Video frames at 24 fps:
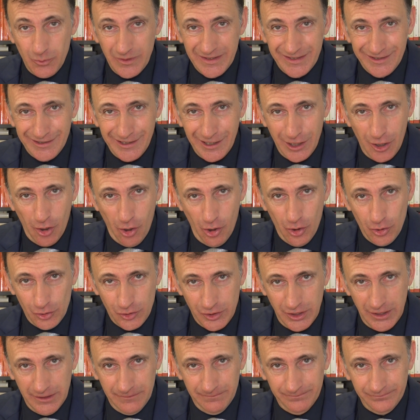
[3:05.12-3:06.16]
queste
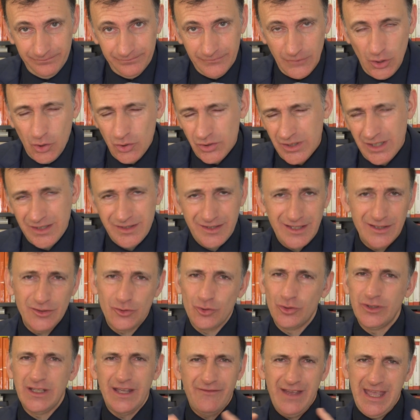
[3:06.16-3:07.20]
cose, cose in
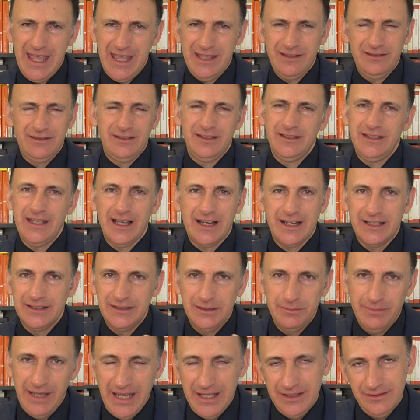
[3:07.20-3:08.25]
senso di eventi, di
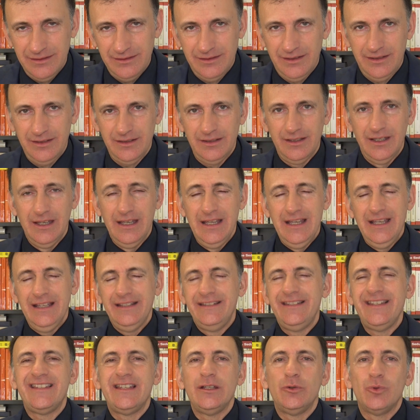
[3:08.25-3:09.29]
accadimenti,
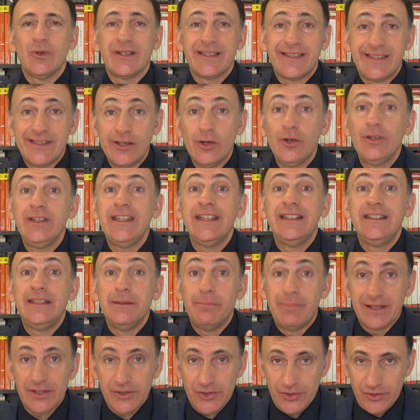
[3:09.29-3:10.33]
di situazioni e di
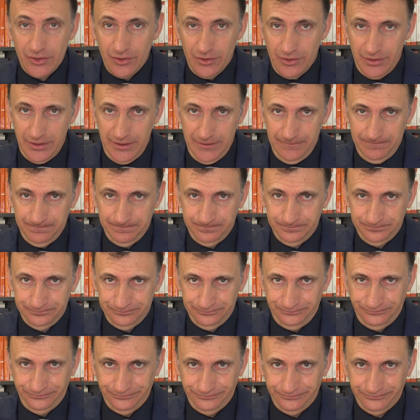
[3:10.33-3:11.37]
persone.
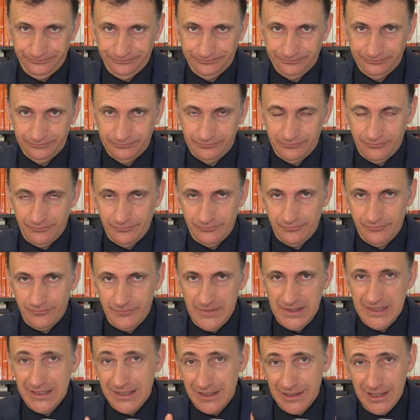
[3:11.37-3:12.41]
Mm?
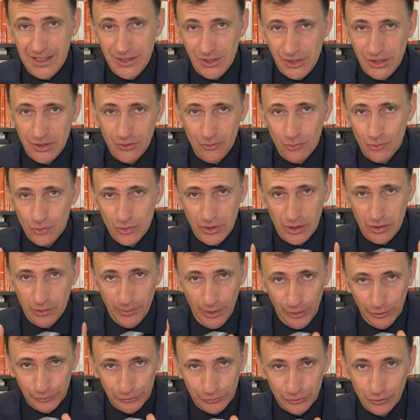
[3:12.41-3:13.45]
Gli inglesi usano
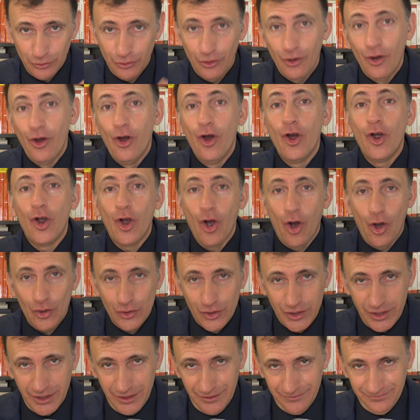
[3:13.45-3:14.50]
molto
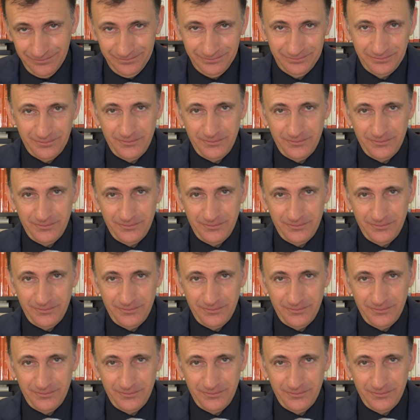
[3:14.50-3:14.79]
cose.